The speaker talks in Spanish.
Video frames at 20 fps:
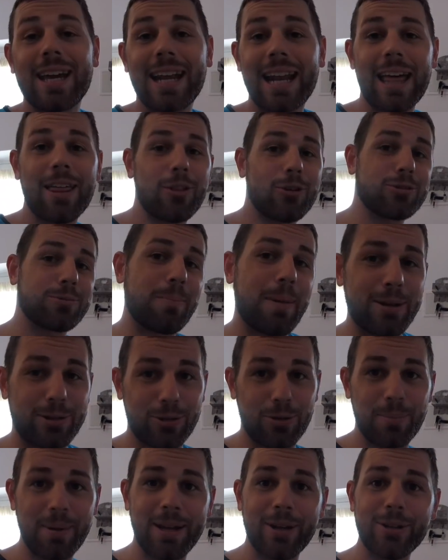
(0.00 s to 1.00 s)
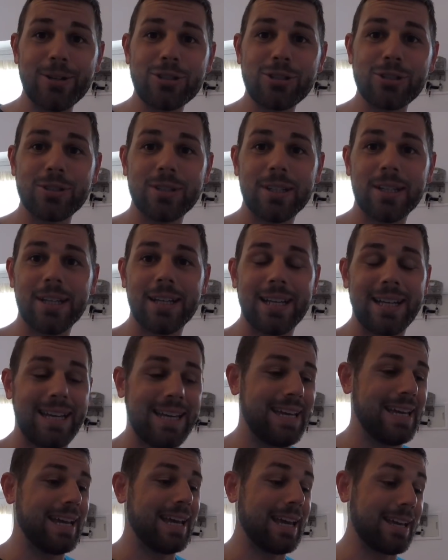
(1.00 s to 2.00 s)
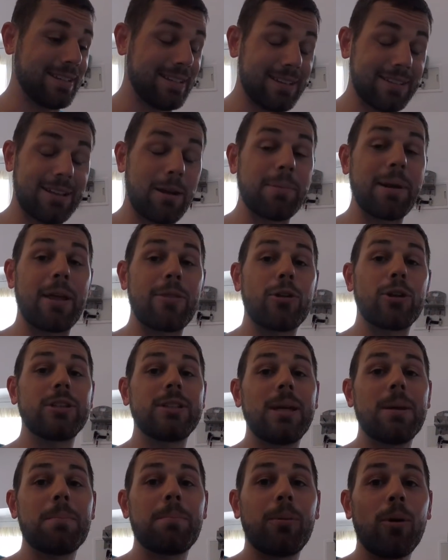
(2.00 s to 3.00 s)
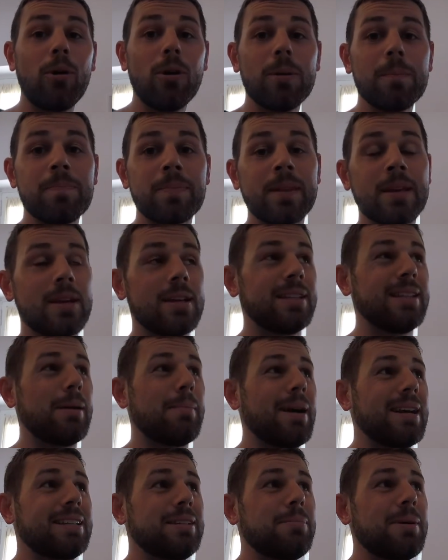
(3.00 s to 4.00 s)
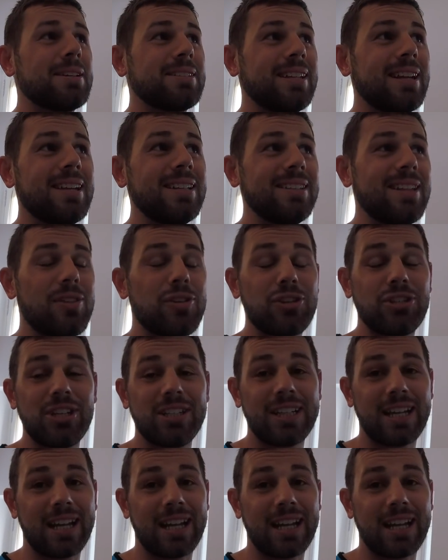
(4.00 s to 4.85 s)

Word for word: grados, más o menos, eh, que está, mirando el tiempo, de máximas dan 17